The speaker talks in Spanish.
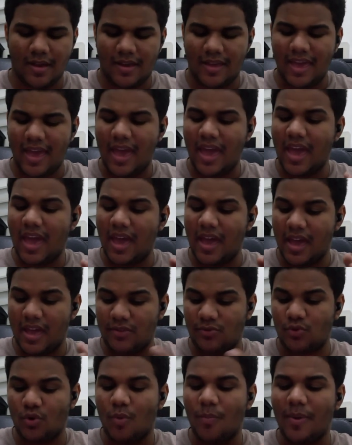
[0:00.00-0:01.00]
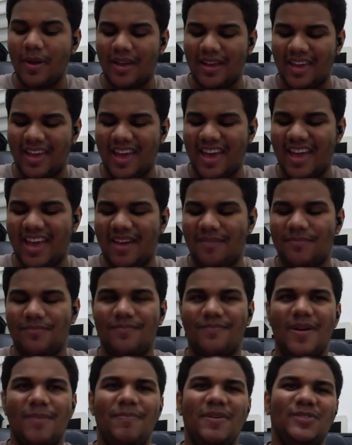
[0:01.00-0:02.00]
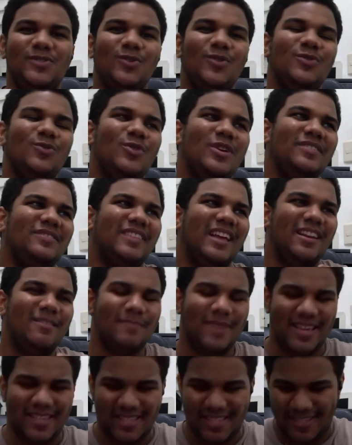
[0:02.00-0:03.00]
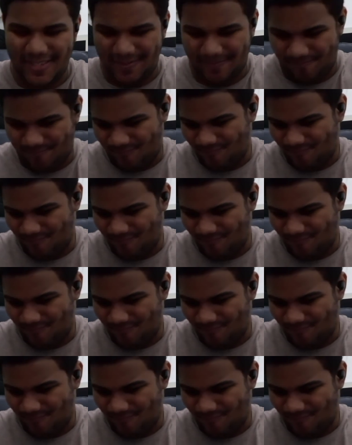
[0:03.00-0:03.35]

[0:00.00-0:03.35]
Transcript: Que, que me pasó durante el mes